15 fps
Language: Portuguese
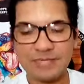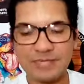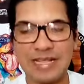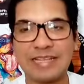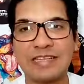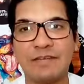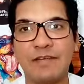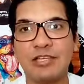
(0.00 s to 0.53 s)

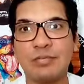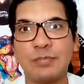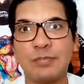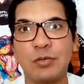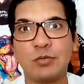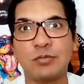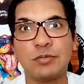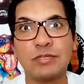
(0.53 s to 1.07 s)
através de
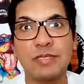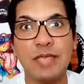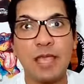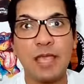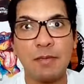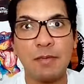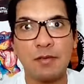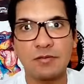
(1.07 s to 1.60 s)
produtos
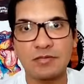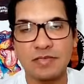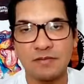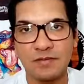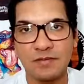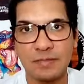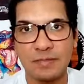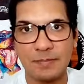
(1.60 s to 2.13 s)
químicos que
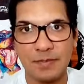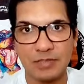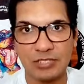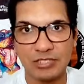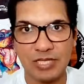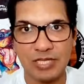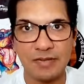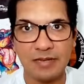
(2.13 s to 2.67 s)
você possa
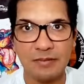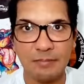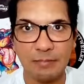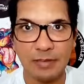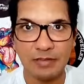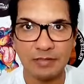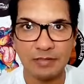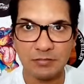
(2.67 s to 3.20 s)
estar
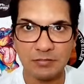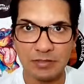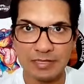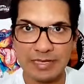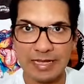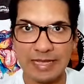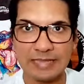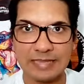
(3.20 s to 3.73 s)
limpando a sua
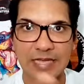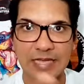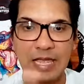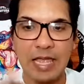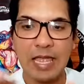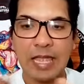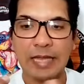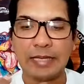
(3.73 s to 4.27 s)
casa,
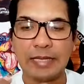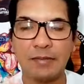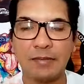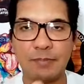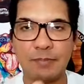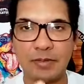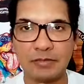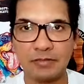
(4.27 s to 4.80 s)

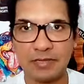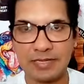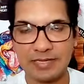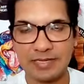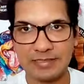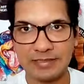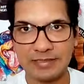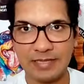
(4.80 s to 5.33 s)
limpando a
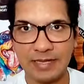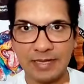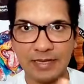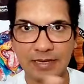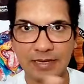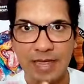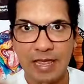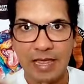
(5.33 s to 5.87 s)
casa
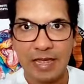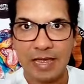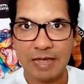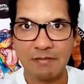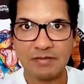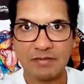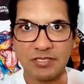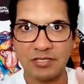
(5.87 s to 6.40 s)
dele.
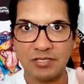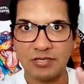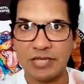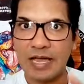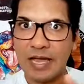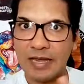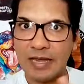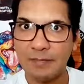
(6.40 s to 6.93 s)
Água
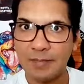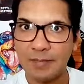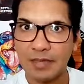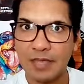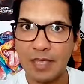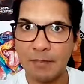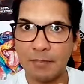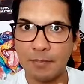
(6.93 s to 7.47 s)
sanitária,
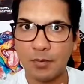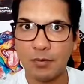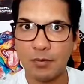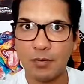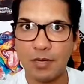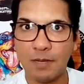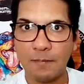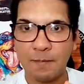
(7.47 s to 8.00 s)
que é
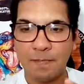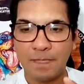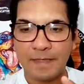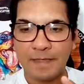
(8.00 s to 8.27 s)
boa,